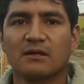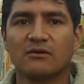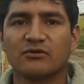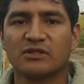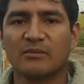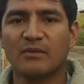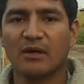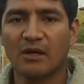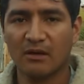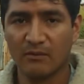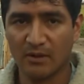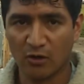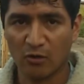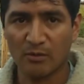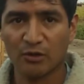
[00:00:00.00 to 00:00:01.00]
Usted
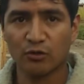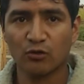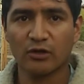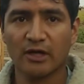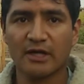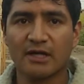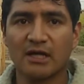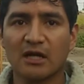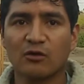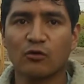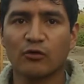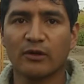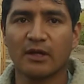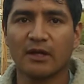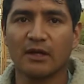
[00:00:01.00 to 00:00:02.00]
me, comentó que era
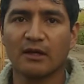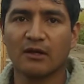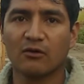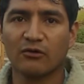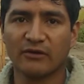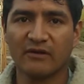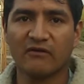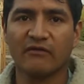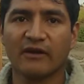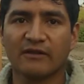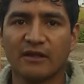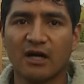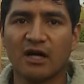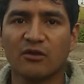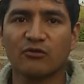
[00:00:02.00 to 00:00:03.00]
algo de está
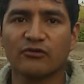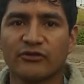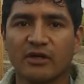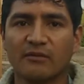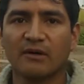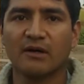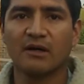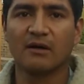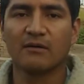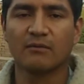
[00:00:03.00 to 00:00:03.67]
infectado, estaba...